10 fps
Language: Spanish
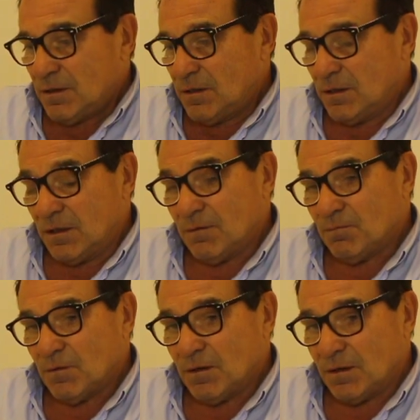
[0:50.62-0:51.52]
y
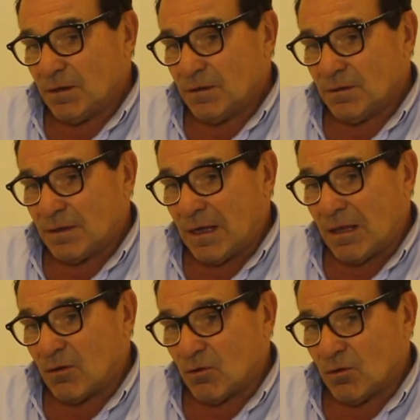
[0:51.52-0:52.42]
eh,
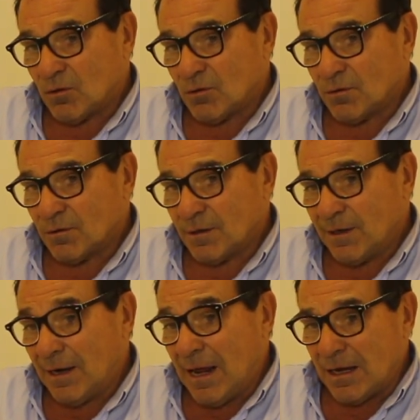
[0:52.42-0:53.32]
dado
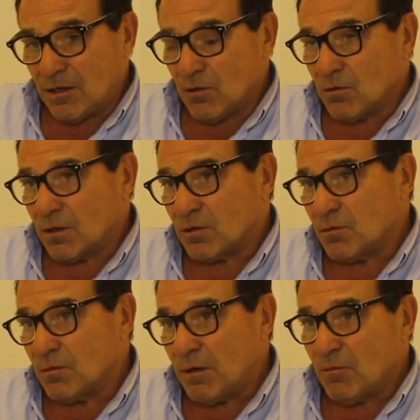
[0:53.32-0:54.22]
el año que
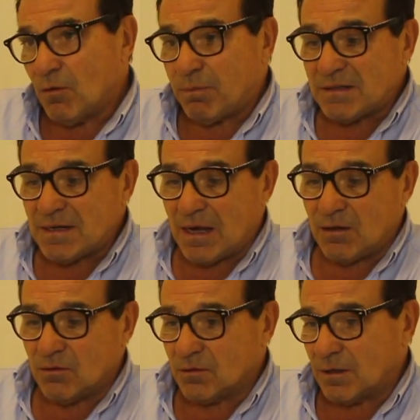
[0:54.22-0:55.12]
tuvimos
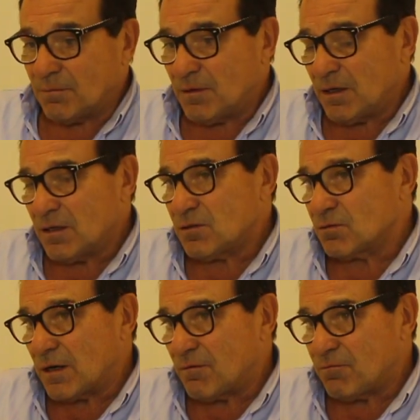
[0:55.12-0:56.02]
pasado, también es
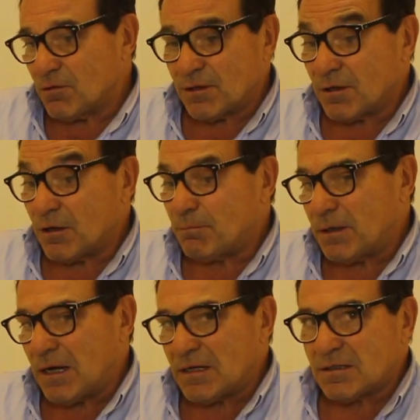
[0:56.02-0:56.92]
una fuente de
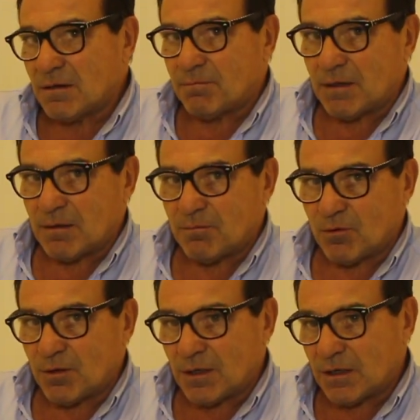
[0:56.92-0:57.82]
esperanza para
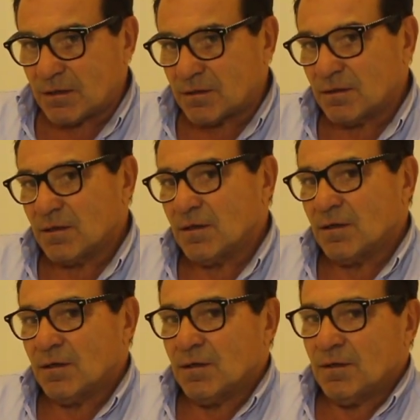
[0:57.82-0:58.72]
poder
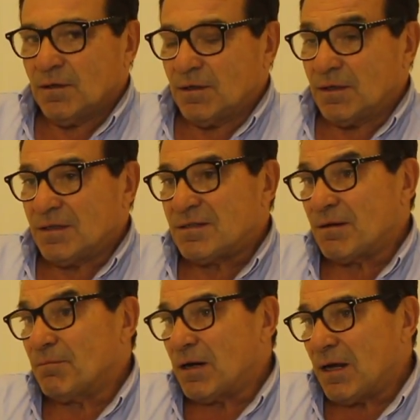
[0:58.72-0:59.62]
eh,
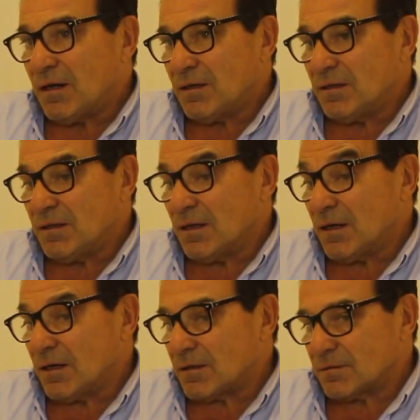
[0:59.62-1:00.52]
sembrar y
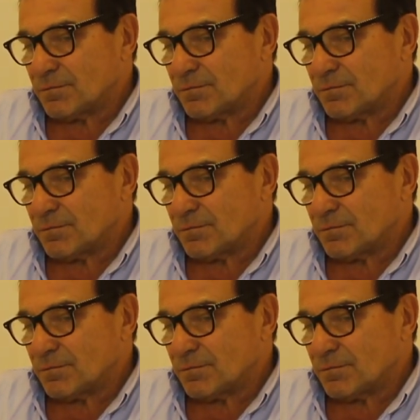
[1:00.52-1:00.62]
tener,